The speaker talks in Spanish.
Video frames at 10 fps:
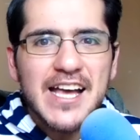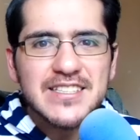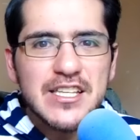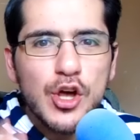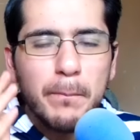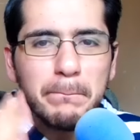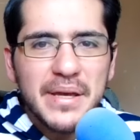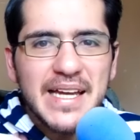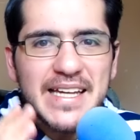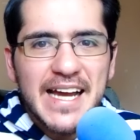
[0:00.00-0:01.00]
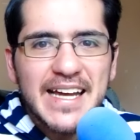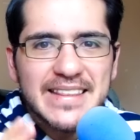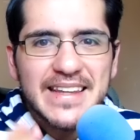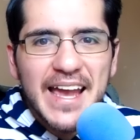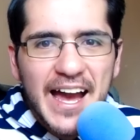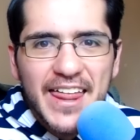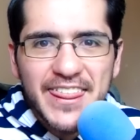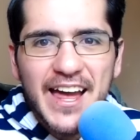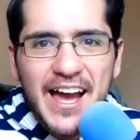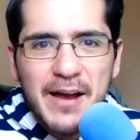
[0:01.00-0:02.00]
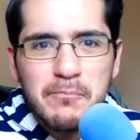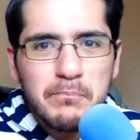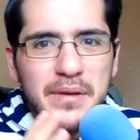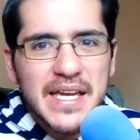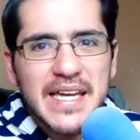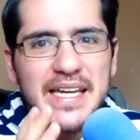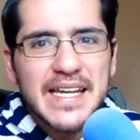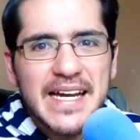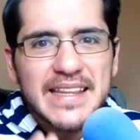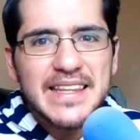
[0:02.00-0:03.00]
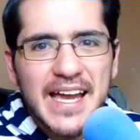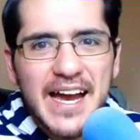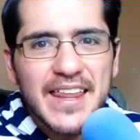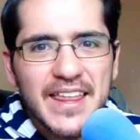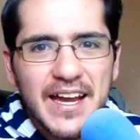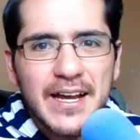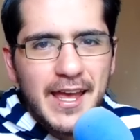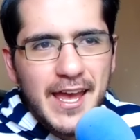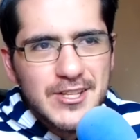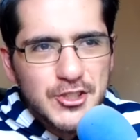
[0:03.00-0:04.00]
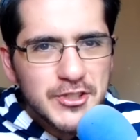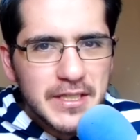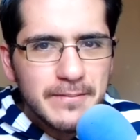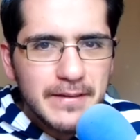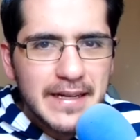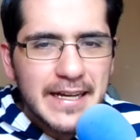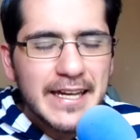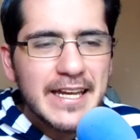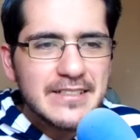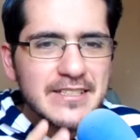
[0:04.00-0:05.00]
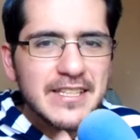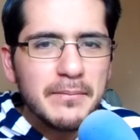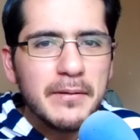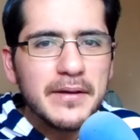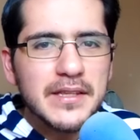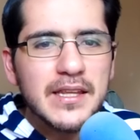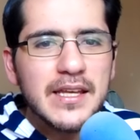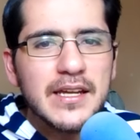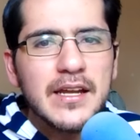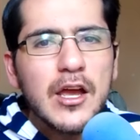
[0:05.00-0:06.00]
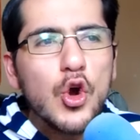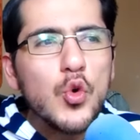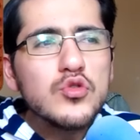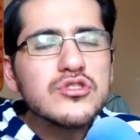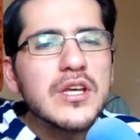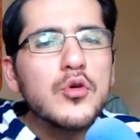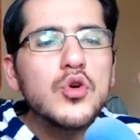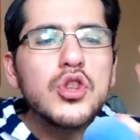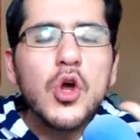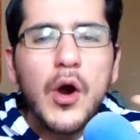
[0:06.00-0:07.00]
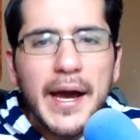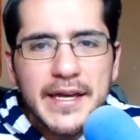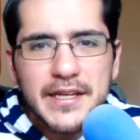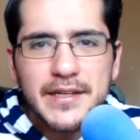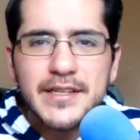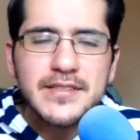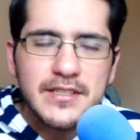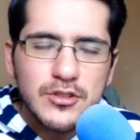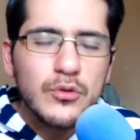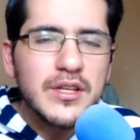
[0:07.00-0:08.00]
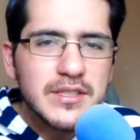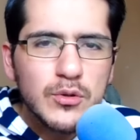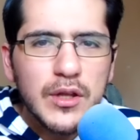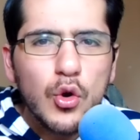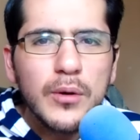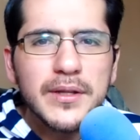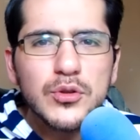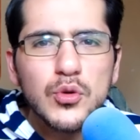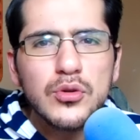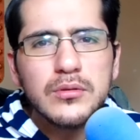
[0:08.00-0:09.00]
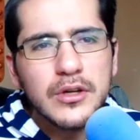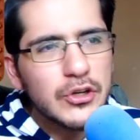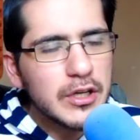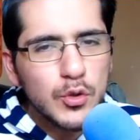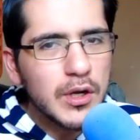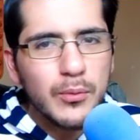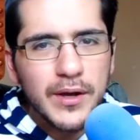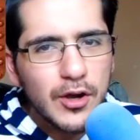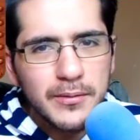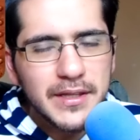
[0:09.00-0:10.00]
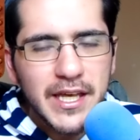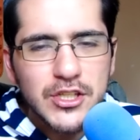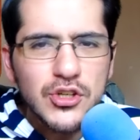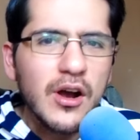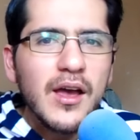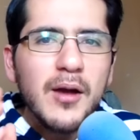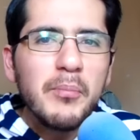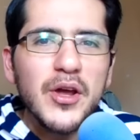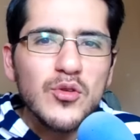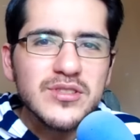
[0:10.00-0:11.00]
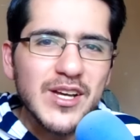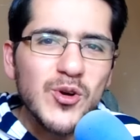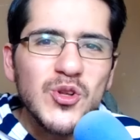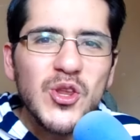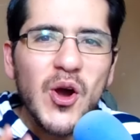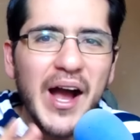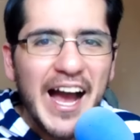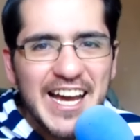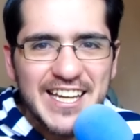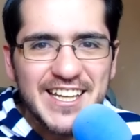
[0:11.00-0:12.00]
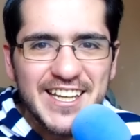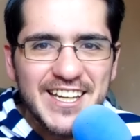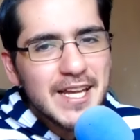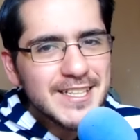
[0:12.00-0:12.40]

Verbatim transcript: Ha sido pirateada, pirateada. Eso significa que el sistema va a tener un segundo aire. Quizás no una segunda juventud, creo que nunca fue joven de hecho, pero un segundo aire.